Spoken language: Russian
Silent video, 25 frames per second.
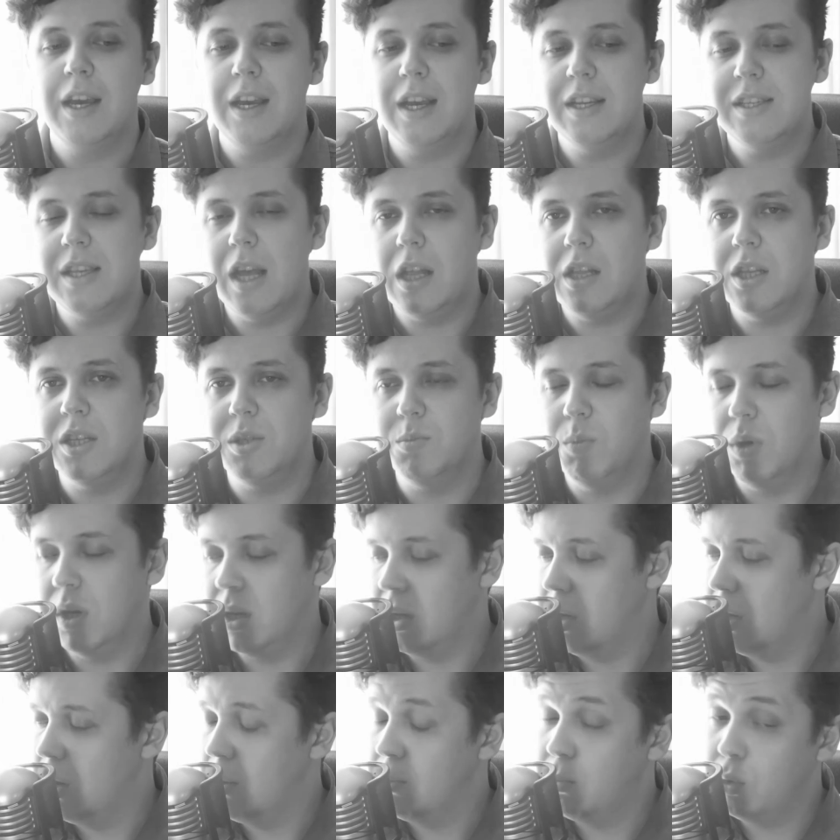Казалось бы,
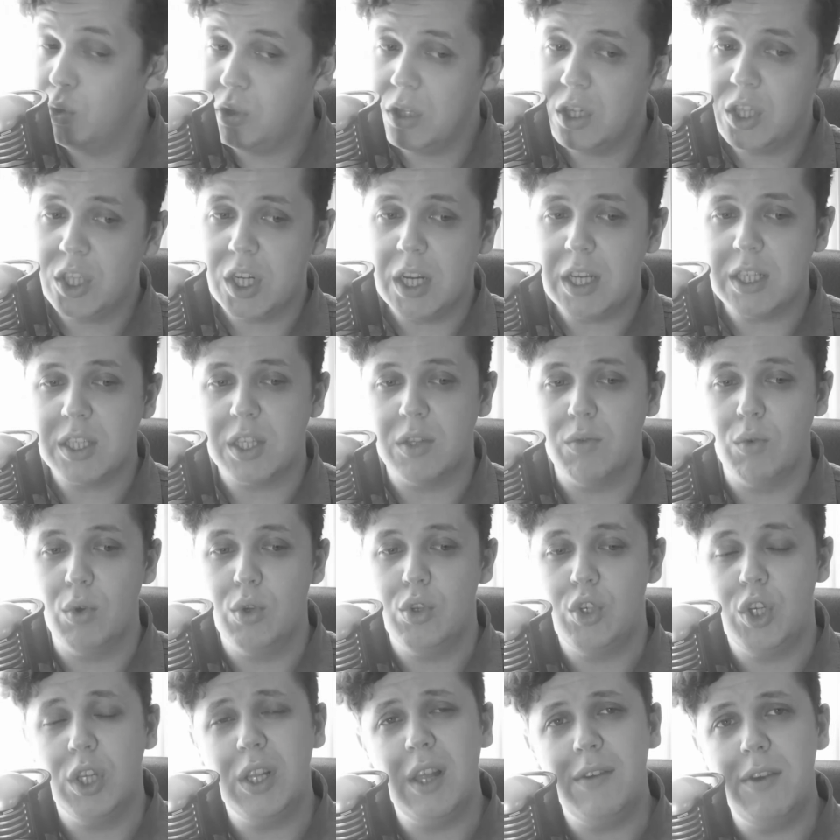
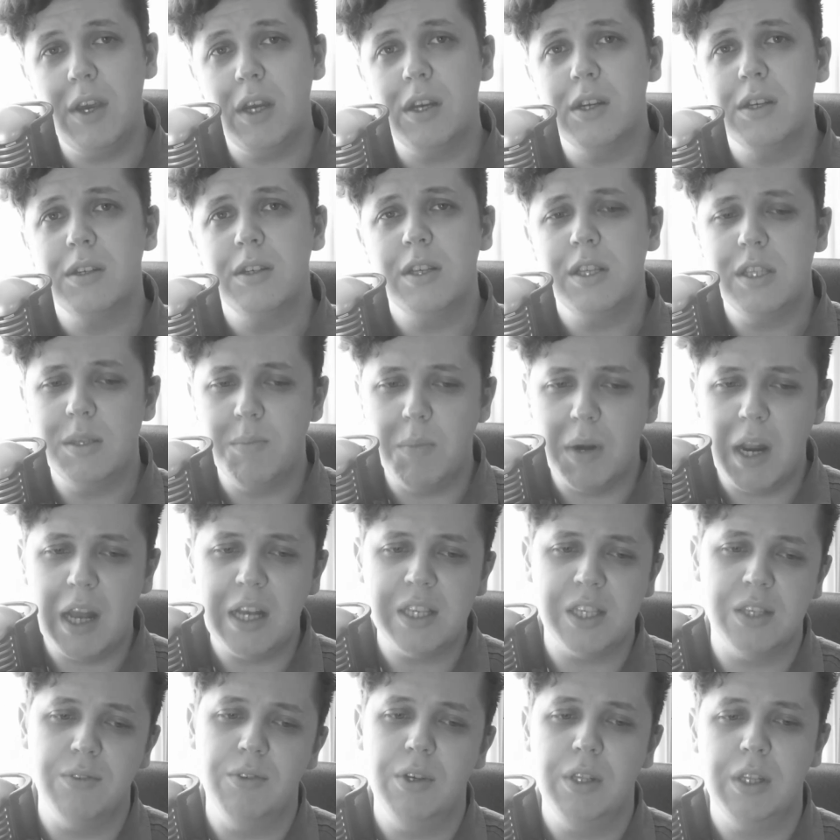Путешествуя, человек
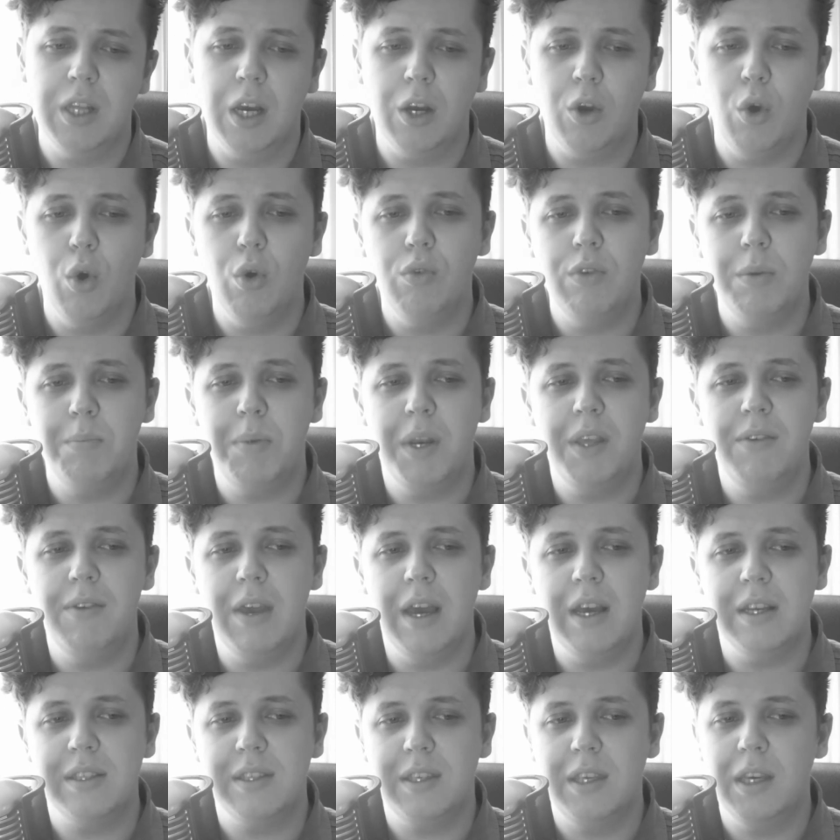сбрасывает оковы
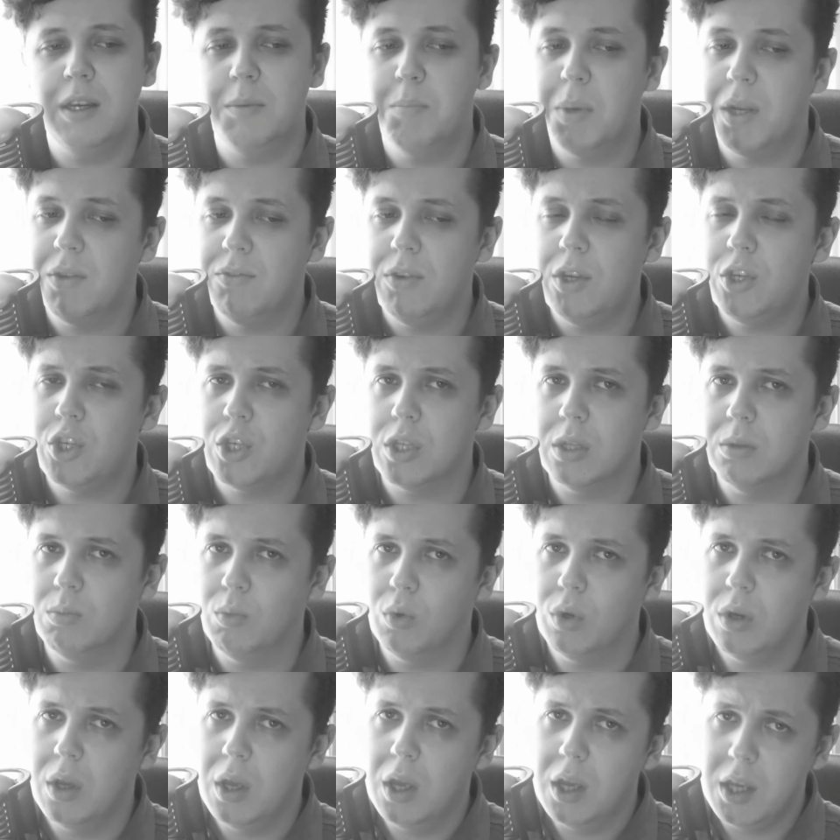привязки к привычному
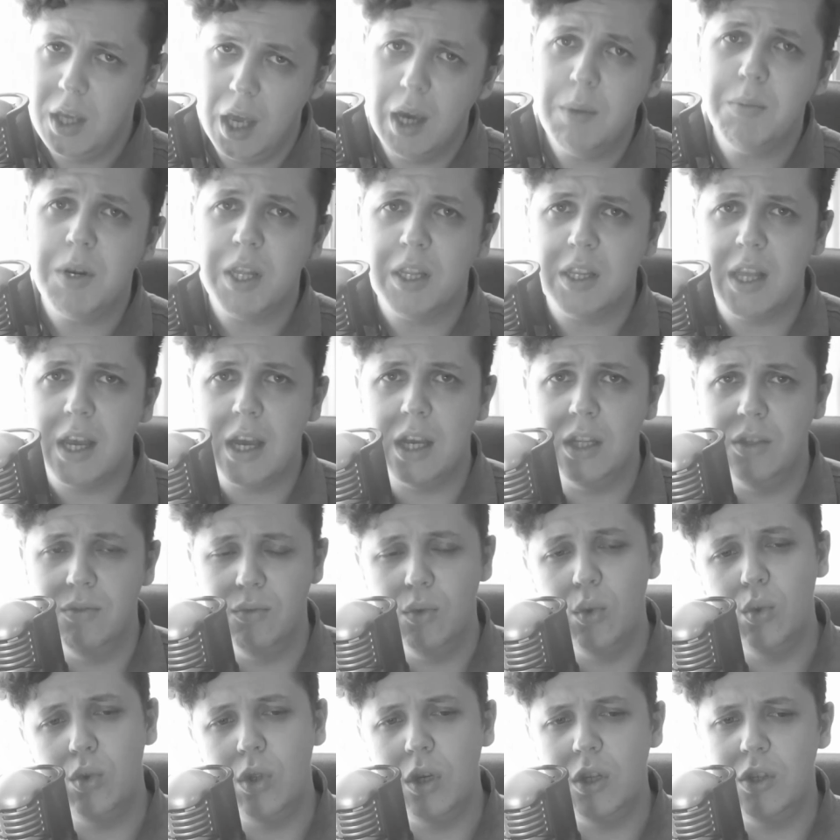и обретает
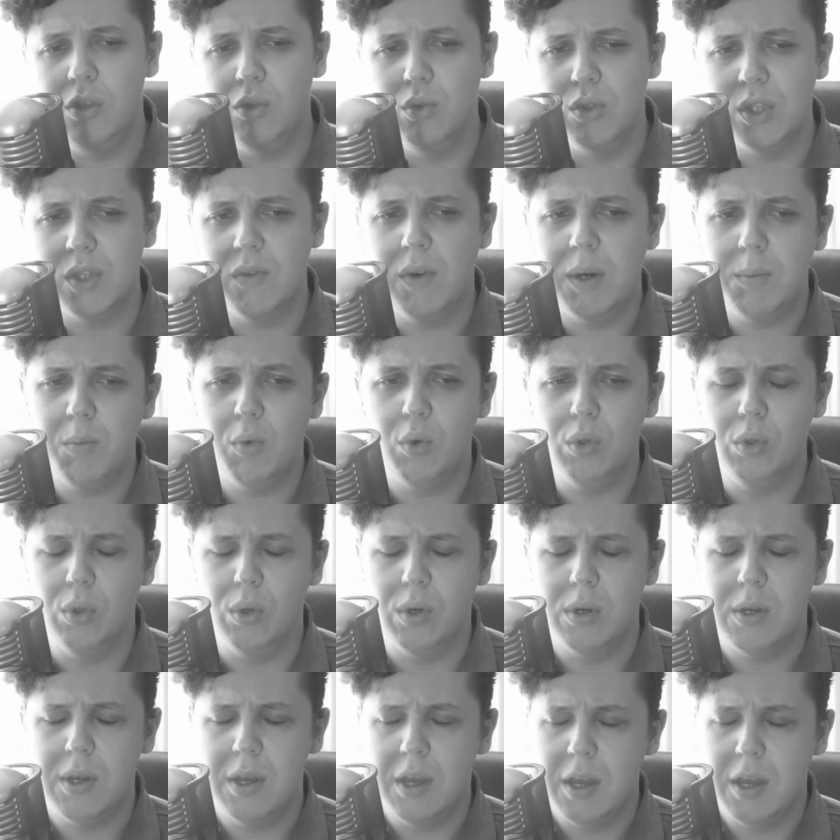внутреннюю свободу.